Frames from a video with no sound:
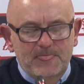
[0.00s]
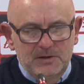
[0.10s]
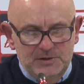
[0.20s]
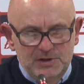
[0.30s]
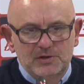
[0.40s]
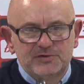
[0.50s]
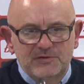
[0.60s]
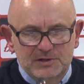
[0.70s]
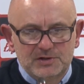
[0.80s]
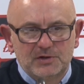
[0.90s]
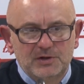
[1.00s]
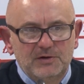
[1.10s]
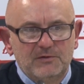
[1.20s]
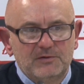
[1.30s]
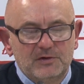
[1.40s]
e, ci
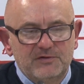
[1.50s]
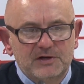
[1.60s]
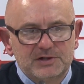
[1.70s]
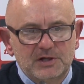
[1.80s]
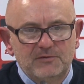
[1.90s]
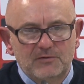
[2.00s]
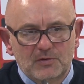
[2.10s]
doświadczeni, doświadczeni